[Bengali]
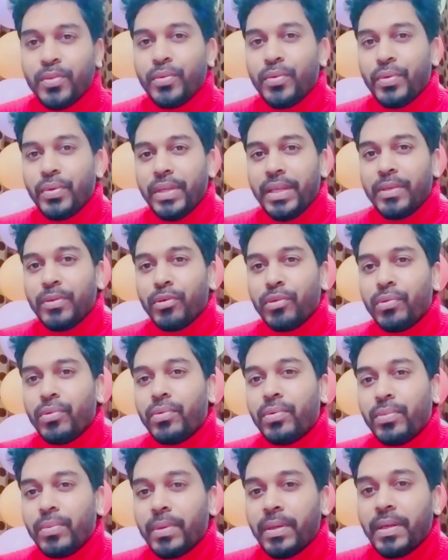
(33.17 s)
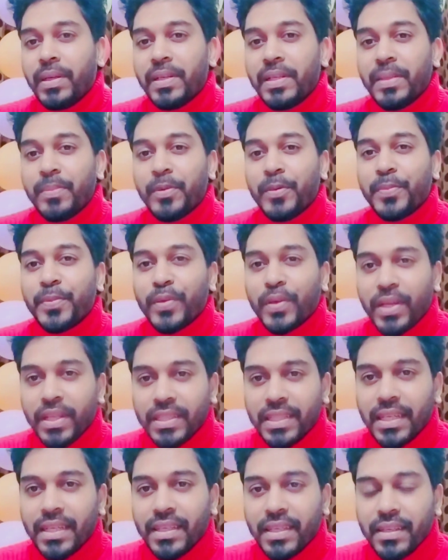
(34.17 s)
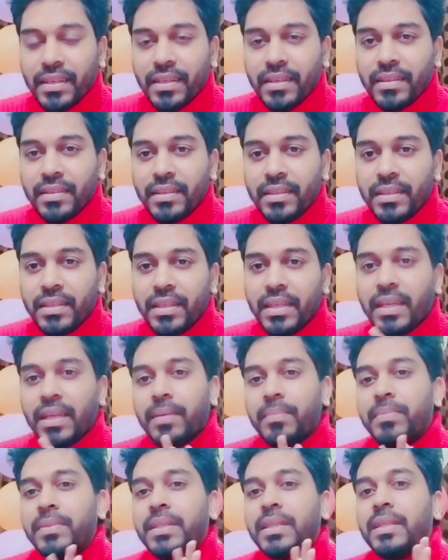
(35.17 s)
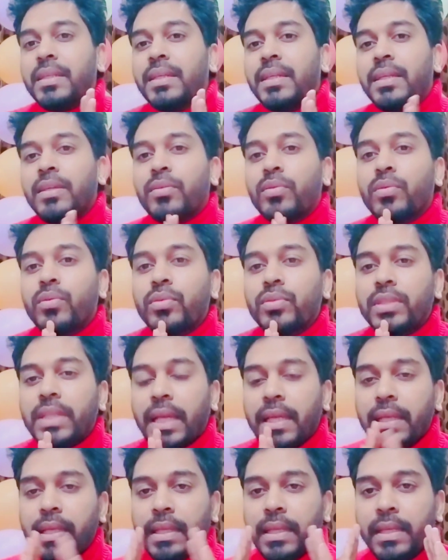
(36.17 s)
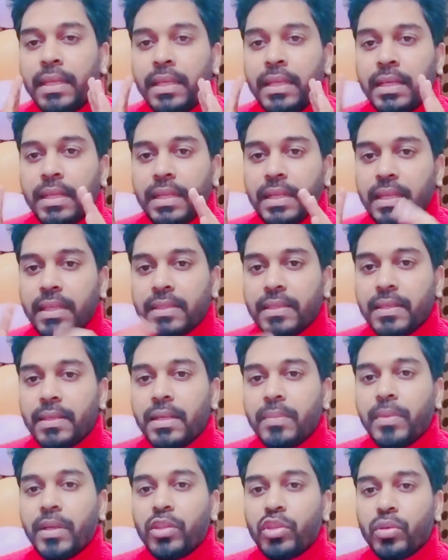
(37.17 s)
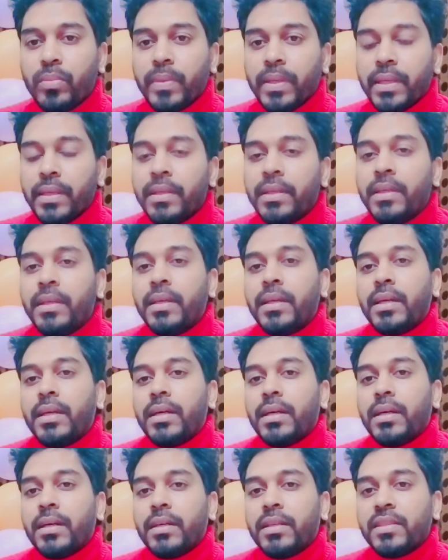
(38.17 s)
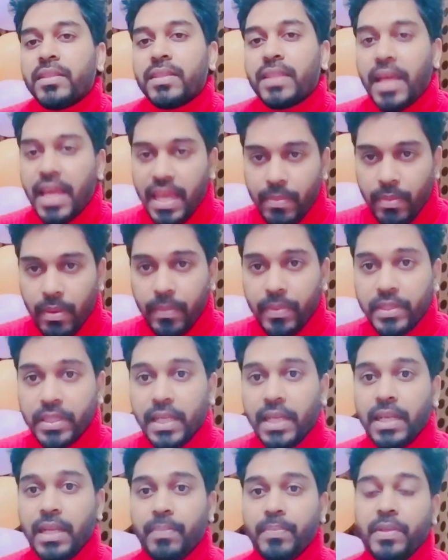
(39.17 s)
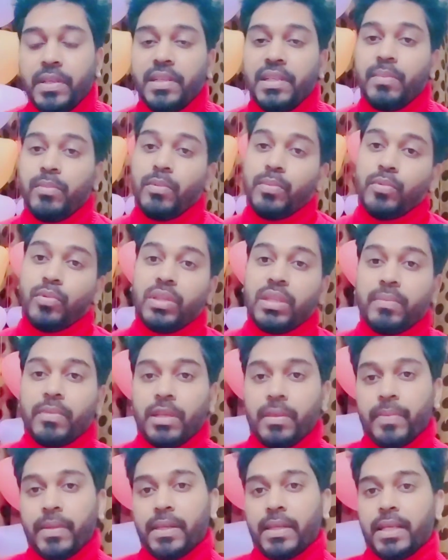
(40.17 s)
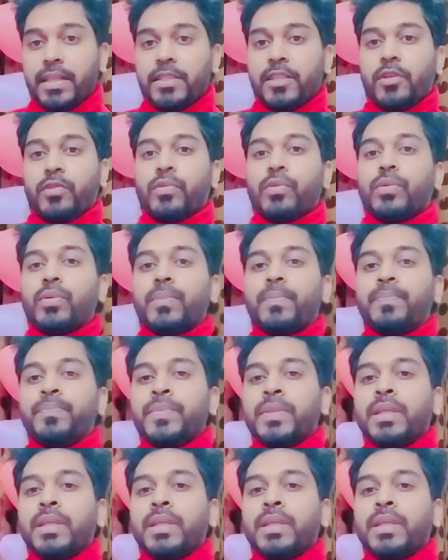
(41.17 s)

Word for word: তো এগুলো রিমুভ করা যায় কিনা হ্যাঁ আপনি এগুলো চাইলে লেজারের মাধ্যমে স্থায়ীভাবে চাইলে আপনি রিমুভ করতে পারবেন আঁচিলগুলো